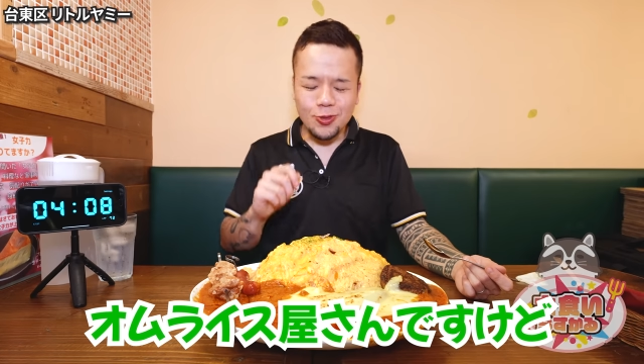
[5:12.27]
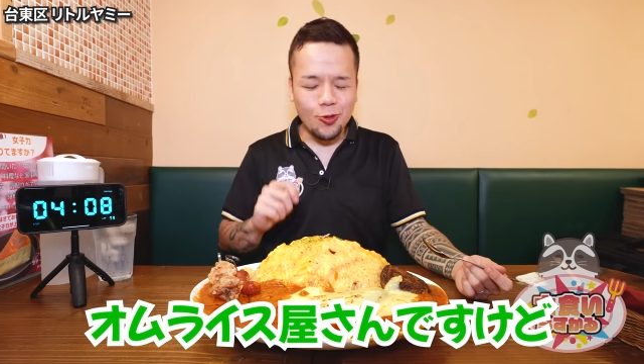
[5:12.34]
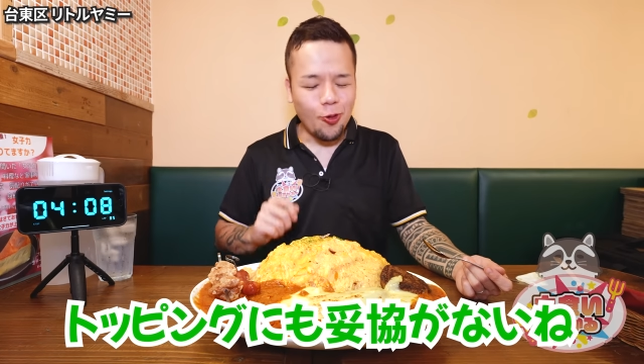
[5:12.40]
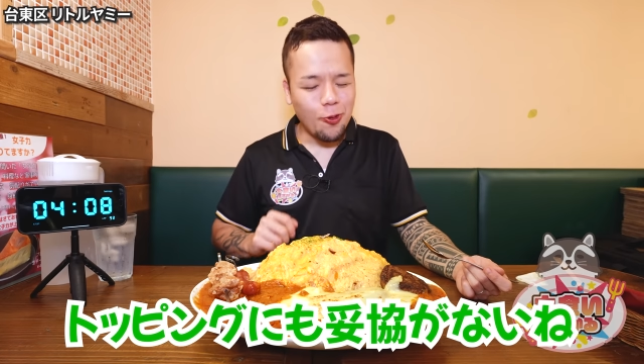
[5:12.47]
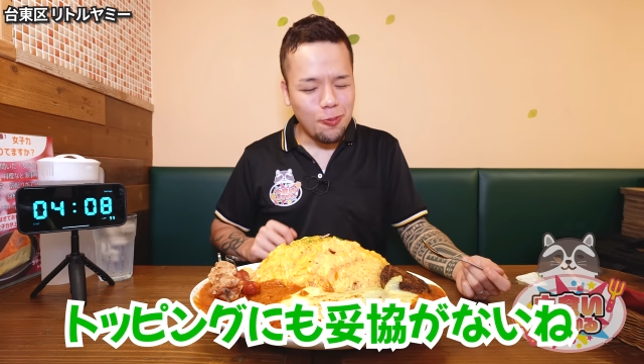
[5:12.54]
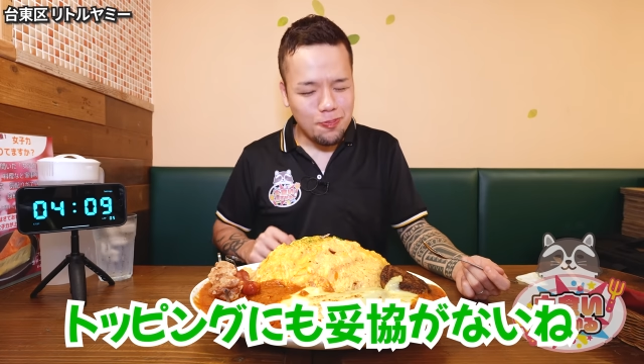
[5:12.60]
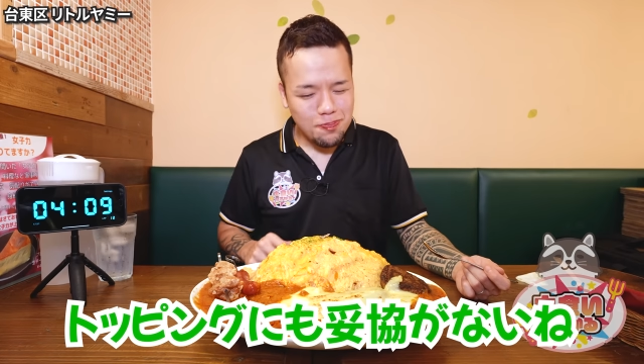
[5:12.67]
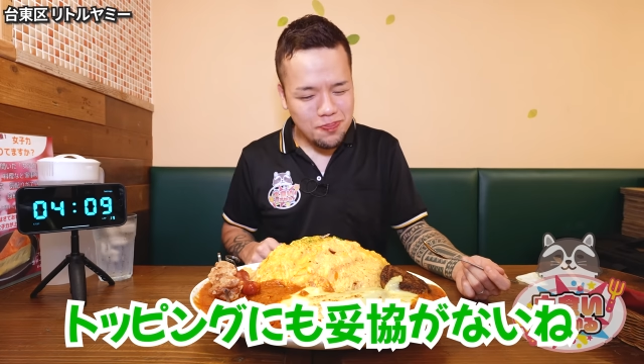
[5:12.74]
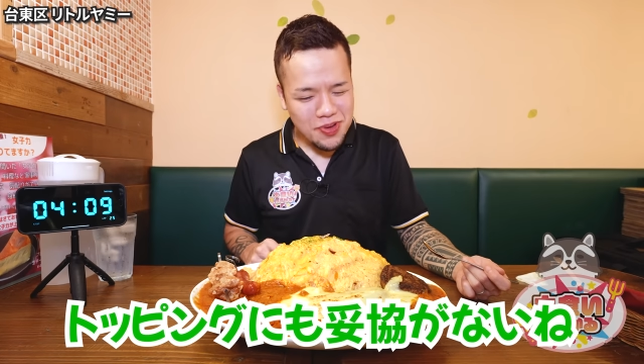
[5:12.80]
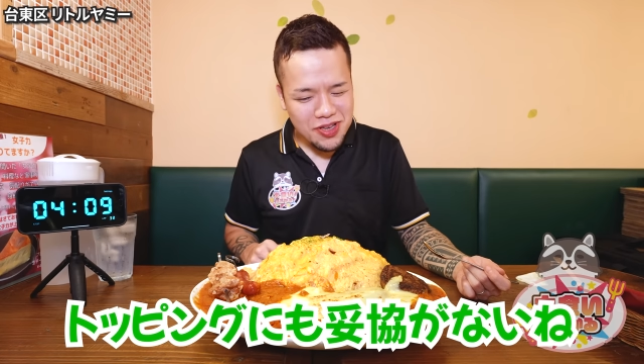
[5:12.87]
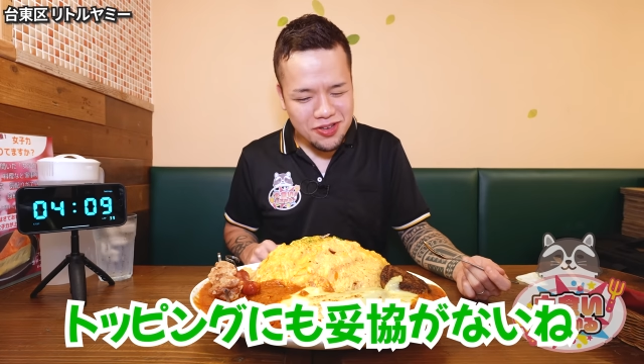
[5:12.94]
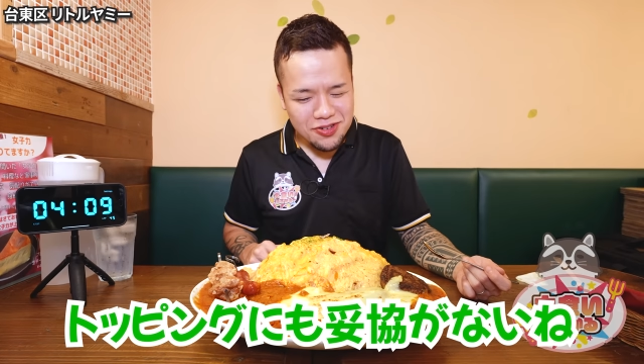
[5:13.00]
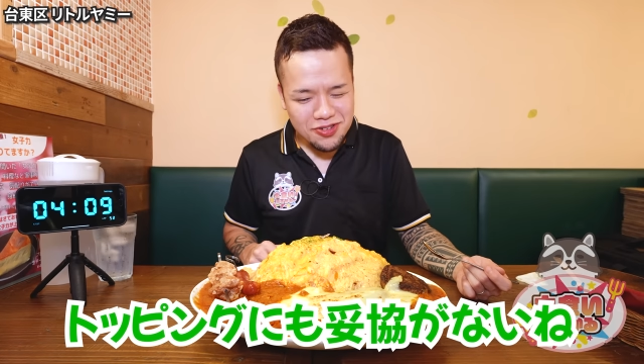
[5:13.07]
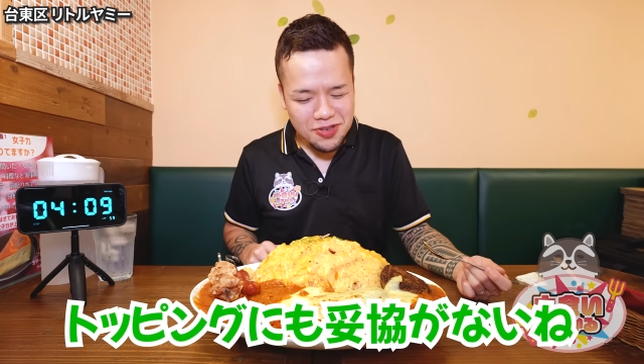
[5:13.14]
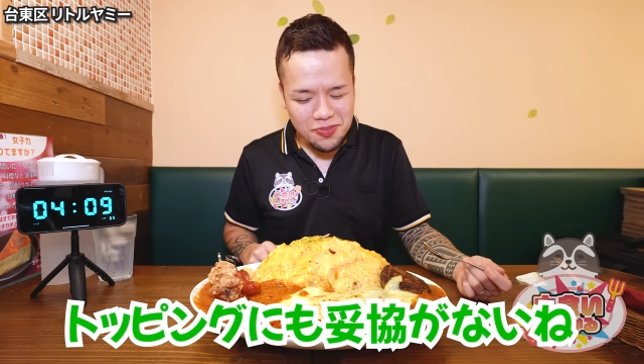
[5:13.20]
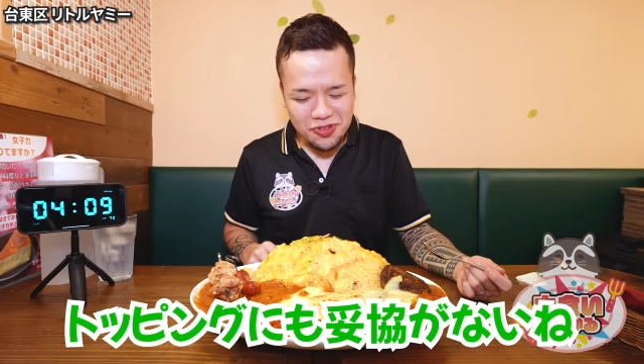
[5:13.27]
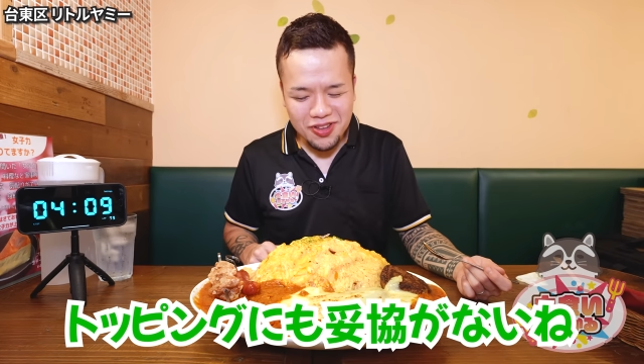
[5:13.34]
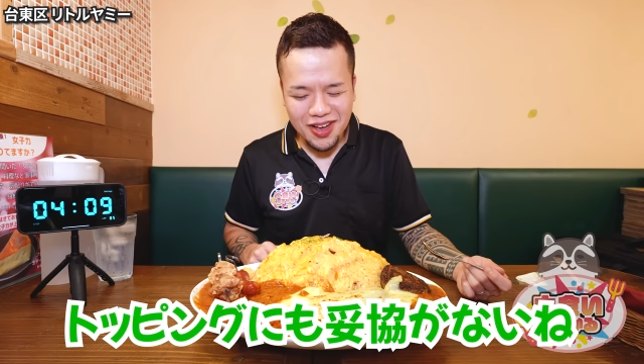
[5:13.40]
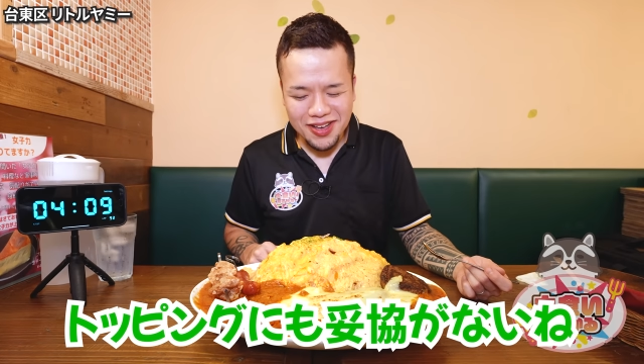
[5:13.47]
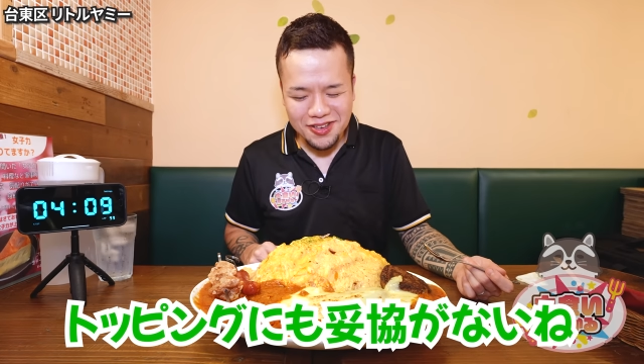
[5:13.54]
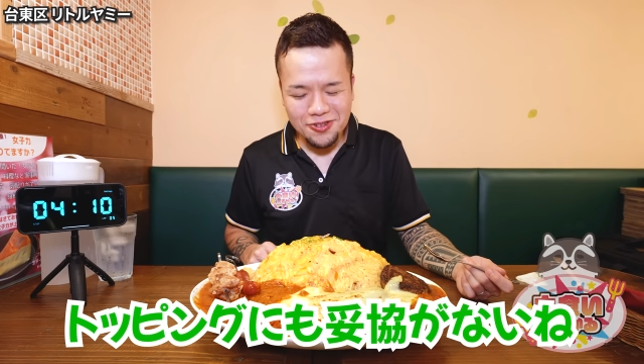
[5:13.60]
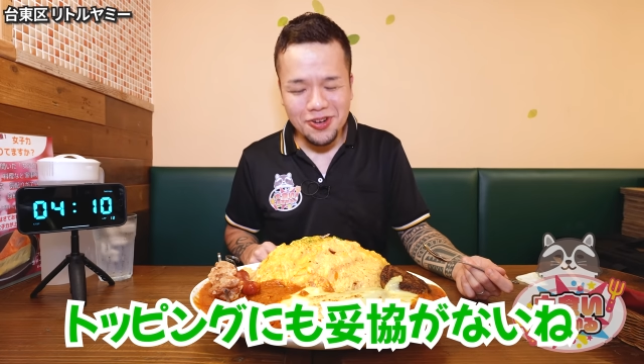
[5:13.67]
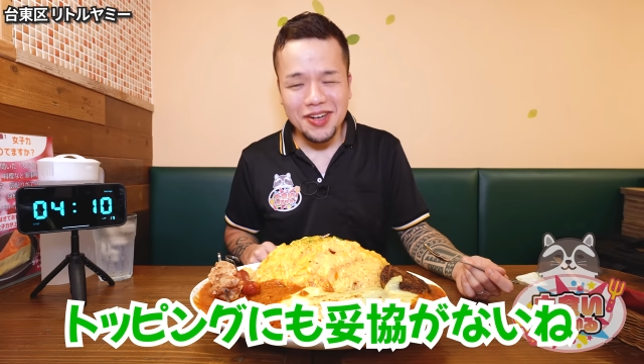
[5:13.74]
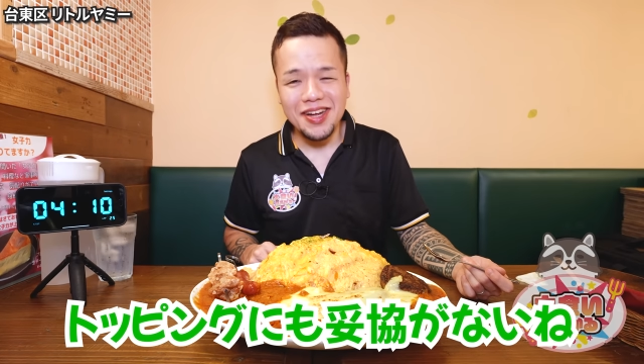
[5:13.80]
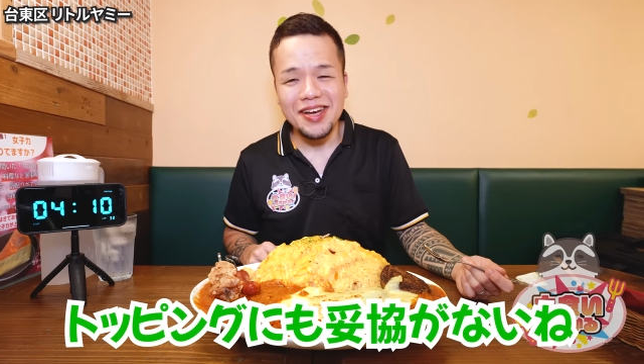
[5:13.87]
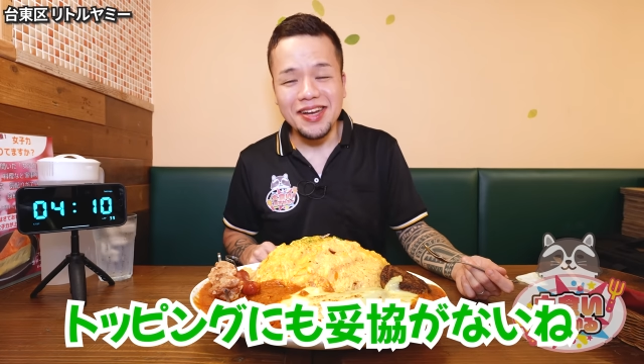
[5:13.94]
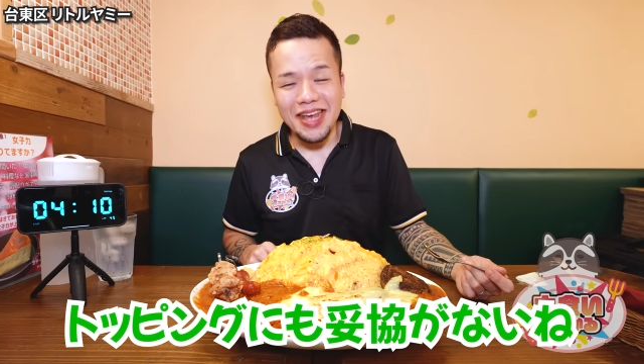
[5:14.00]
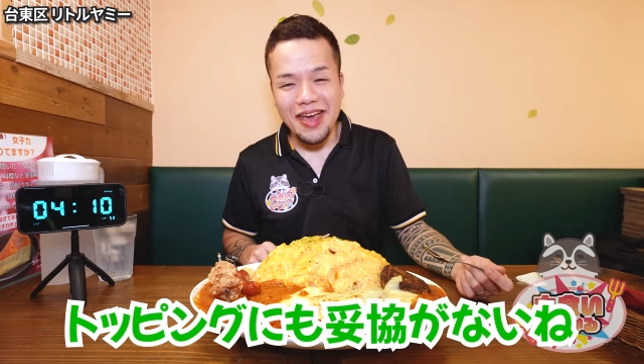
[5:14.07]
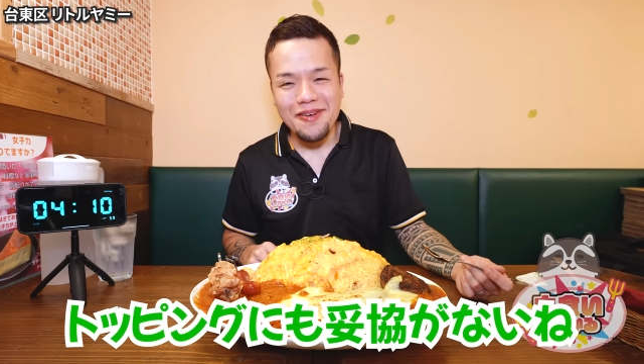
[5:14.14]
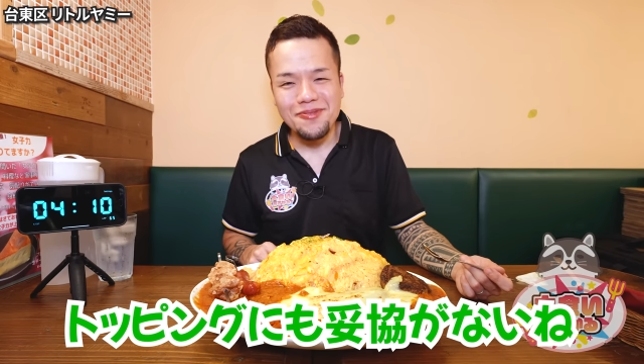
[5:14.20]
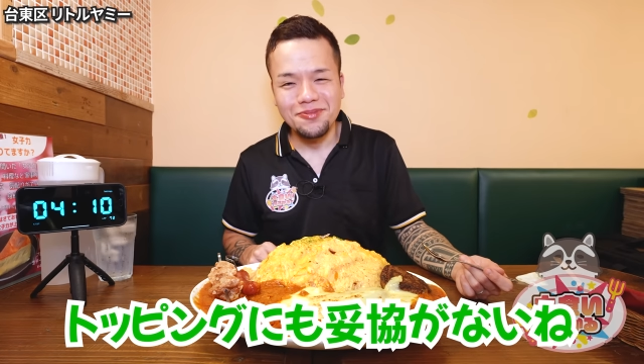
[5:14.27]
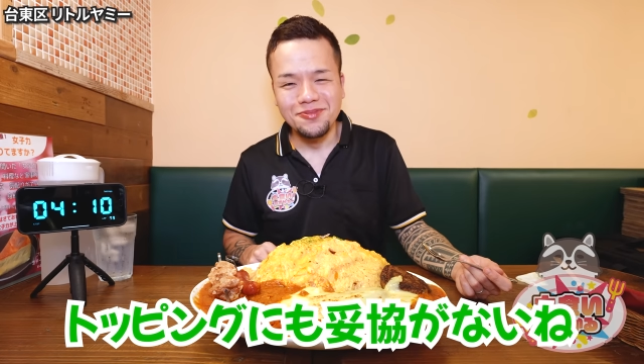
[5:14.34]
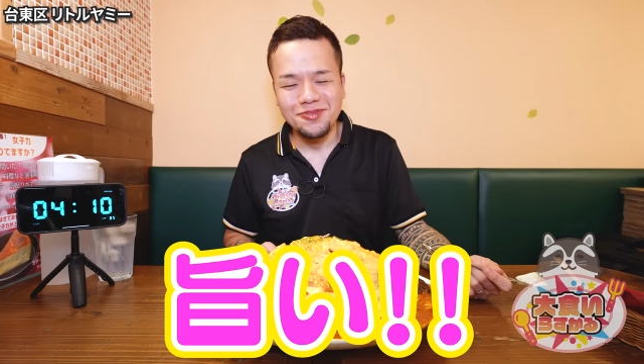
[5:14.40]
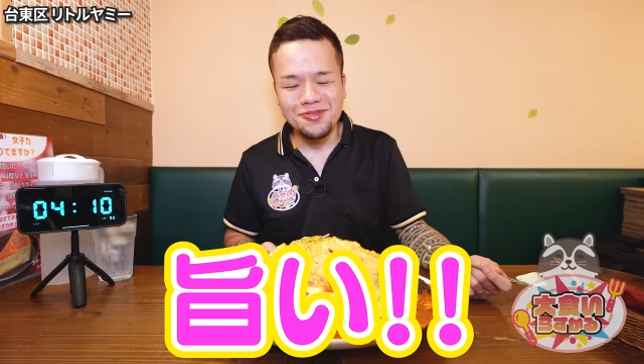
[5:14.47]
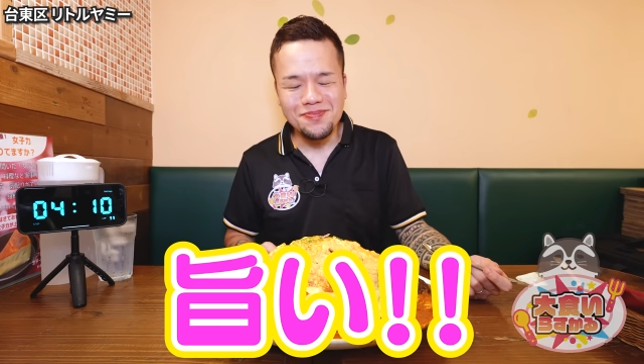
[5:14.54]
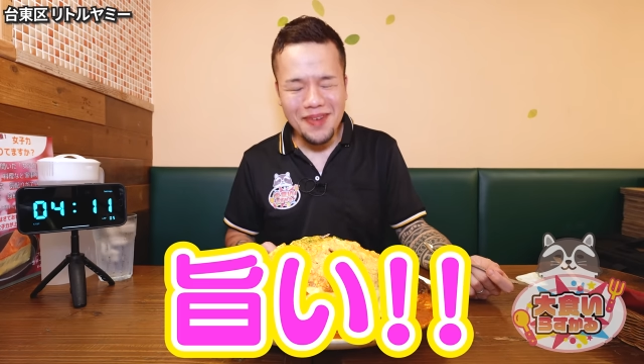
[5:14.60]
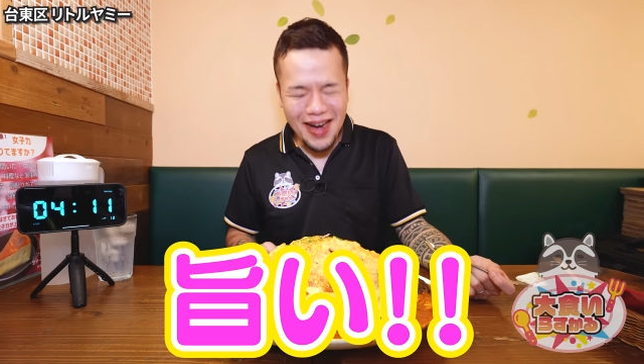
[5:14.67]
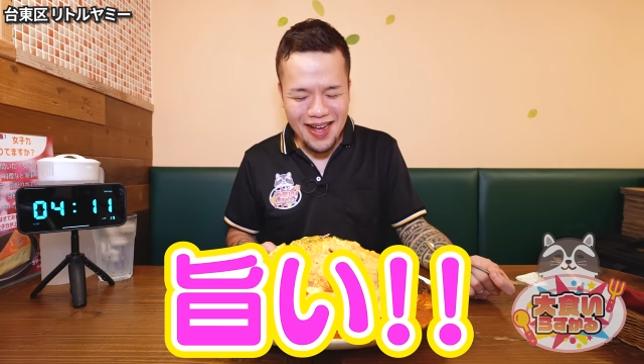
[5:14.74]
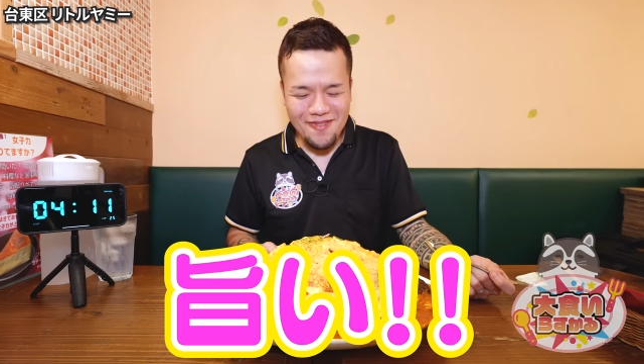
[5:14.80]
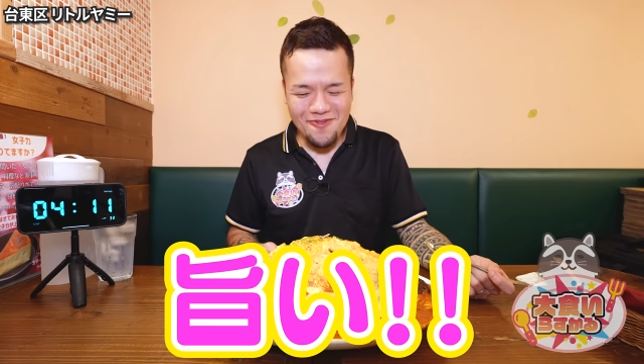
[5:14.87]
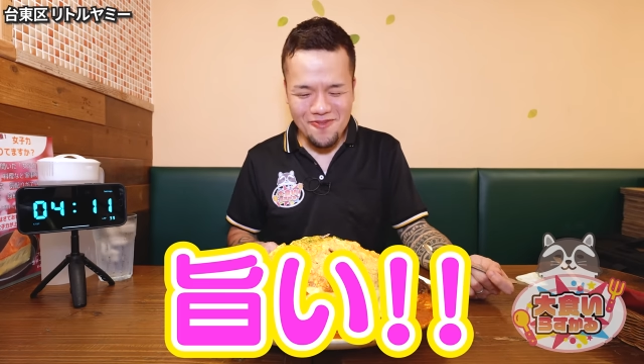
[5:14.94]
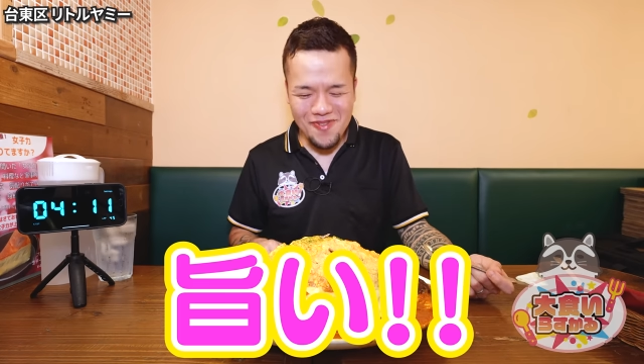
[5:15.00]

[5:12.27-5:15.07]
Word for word: トッピングにも妥協がないね。うまい